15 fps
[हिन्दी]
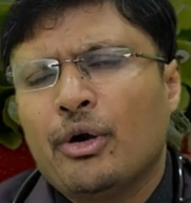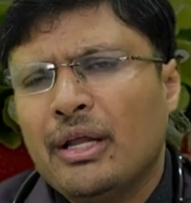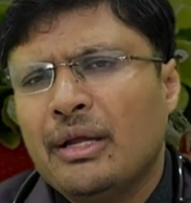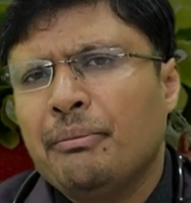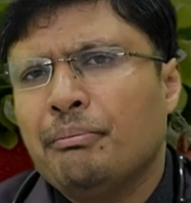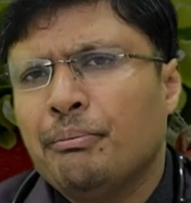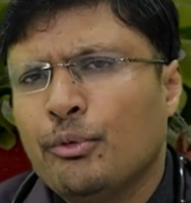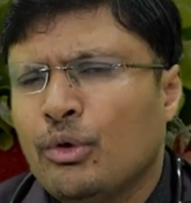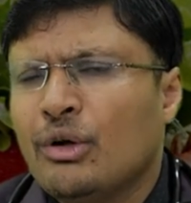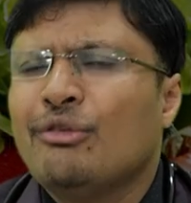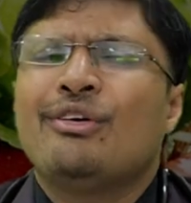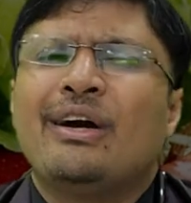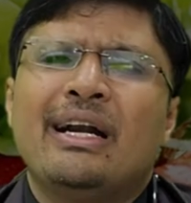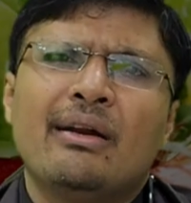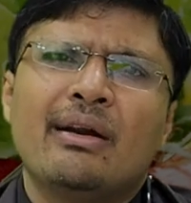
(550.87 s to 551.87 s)
भी
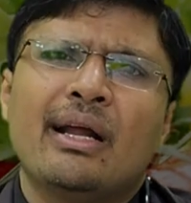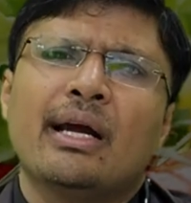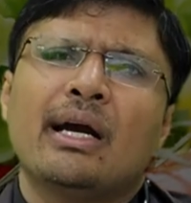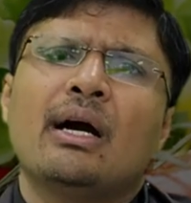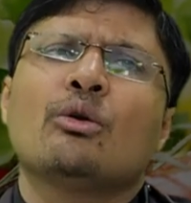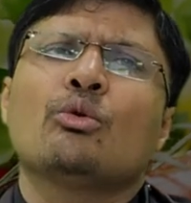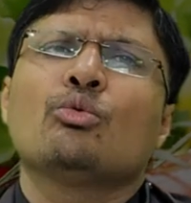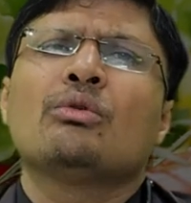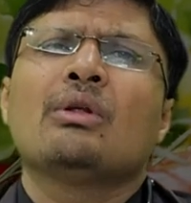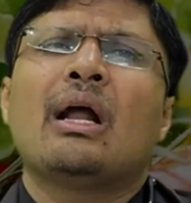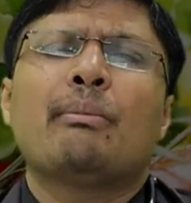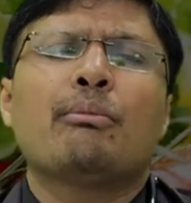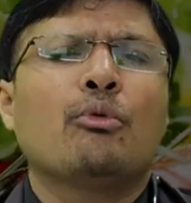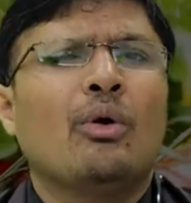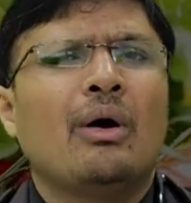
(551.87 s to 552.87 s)
प्योरीफाइड रहेगा और उतना
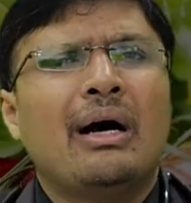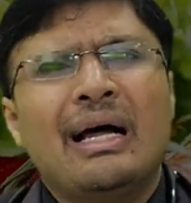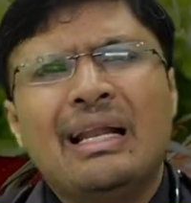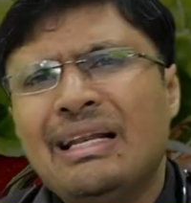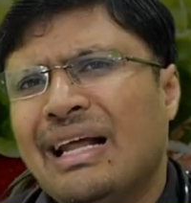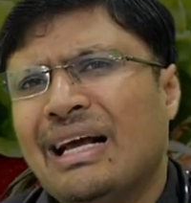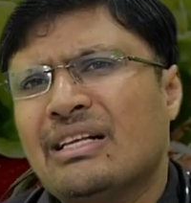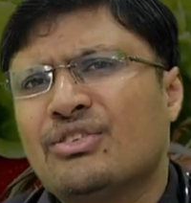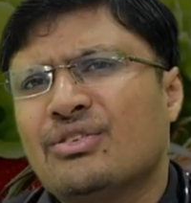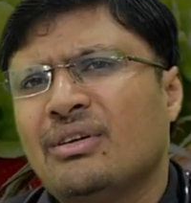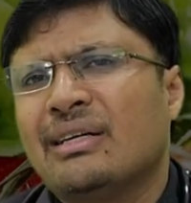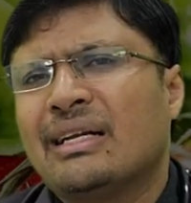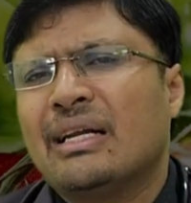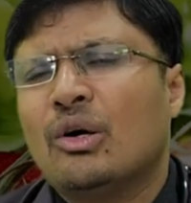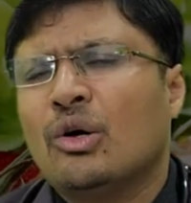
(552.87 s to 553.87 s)
आपको
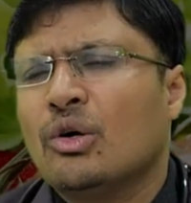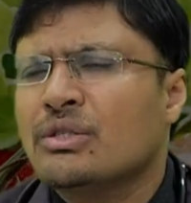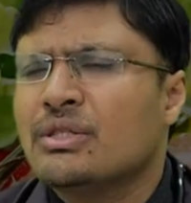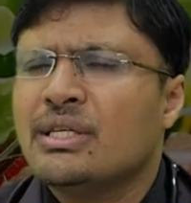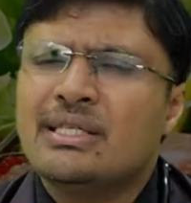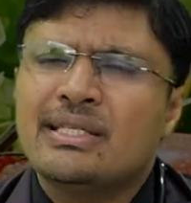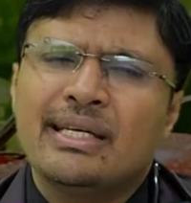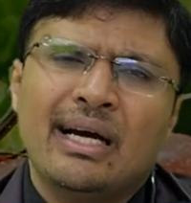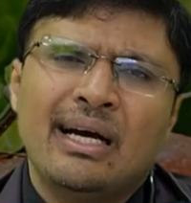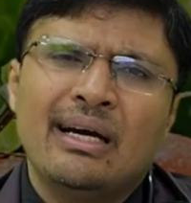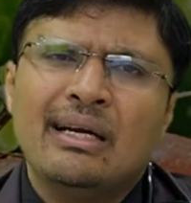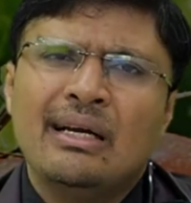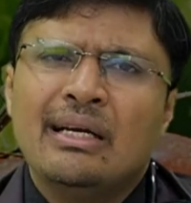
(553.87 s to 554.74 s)
अननेचुरल ऑक्सीजन या